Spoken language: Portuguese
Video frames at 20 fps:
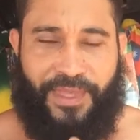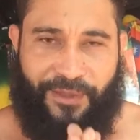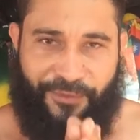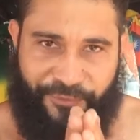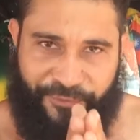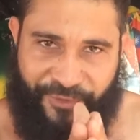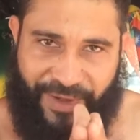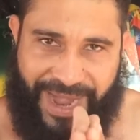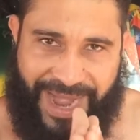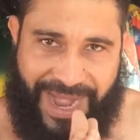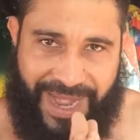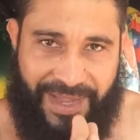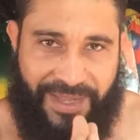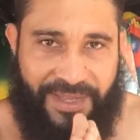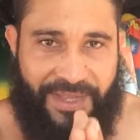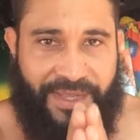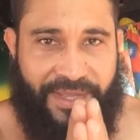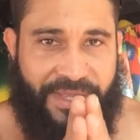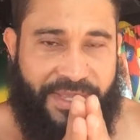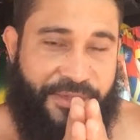vá
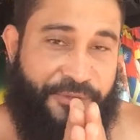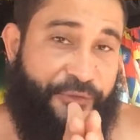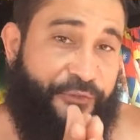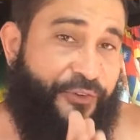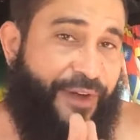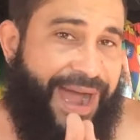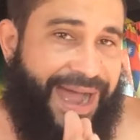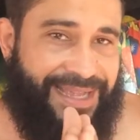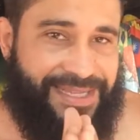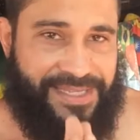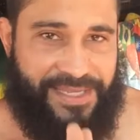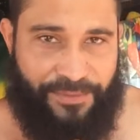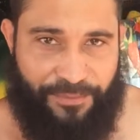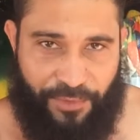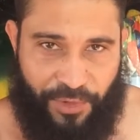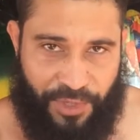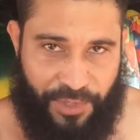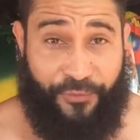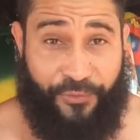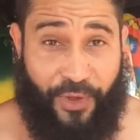e faça,
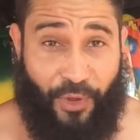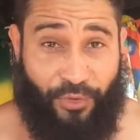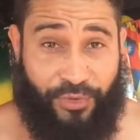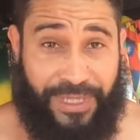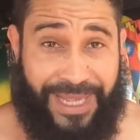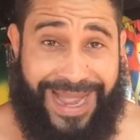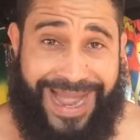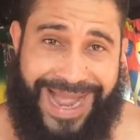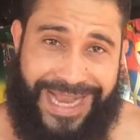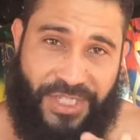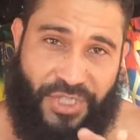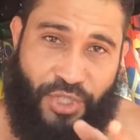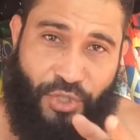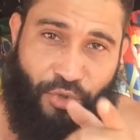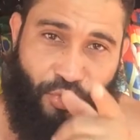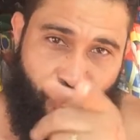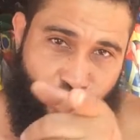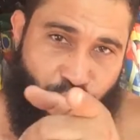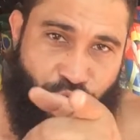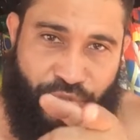brother. Falta
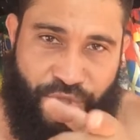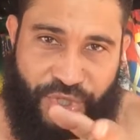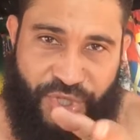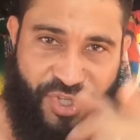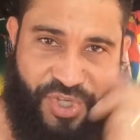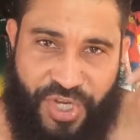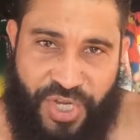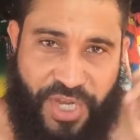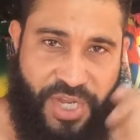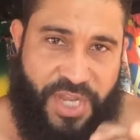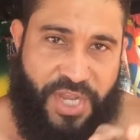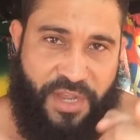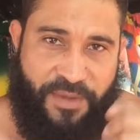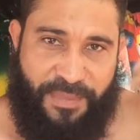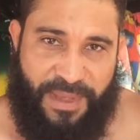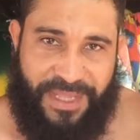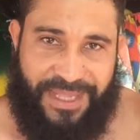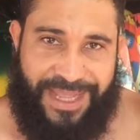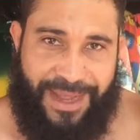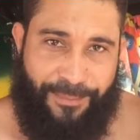atitude de ir,
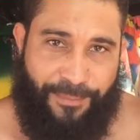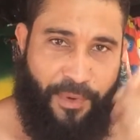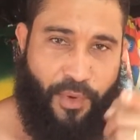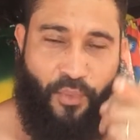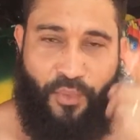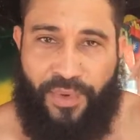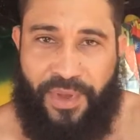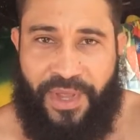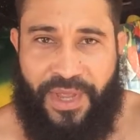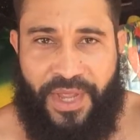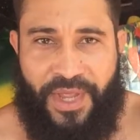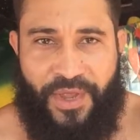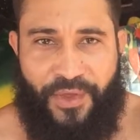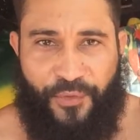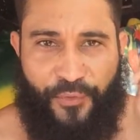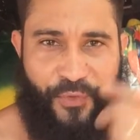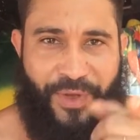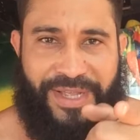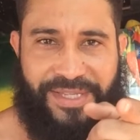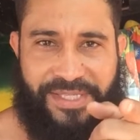meter a mão
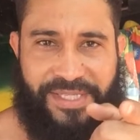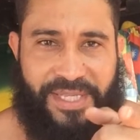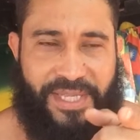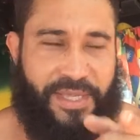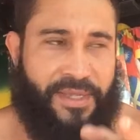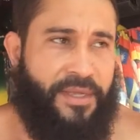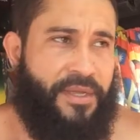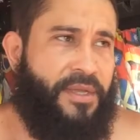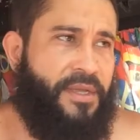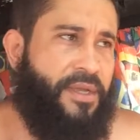e fazer.